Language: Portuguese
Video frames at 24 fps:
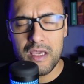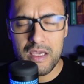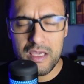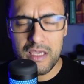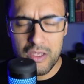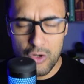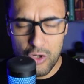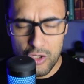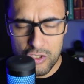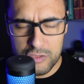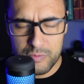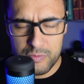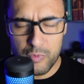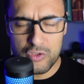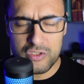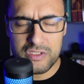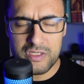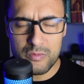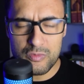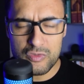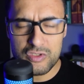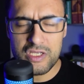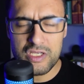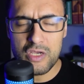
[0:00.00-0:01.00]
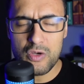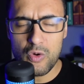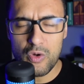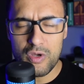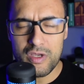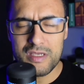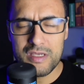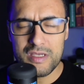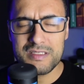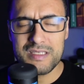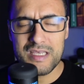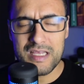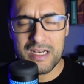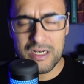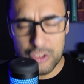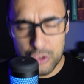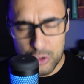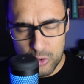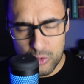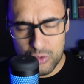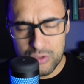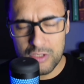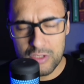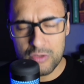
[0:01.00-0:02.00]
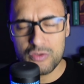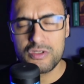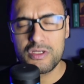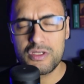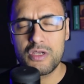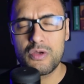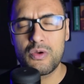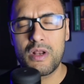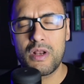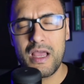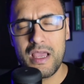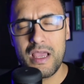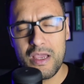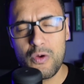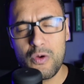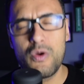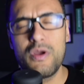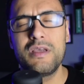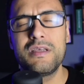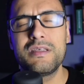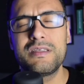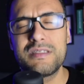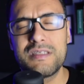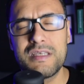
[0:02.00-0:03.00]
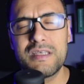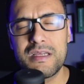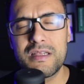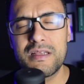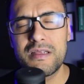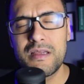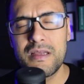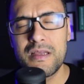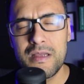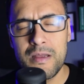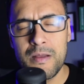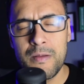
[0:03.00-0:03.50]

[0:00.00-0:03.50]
E que nós possamos reconhecer, ajuda-nos, Senhor, a reconhecer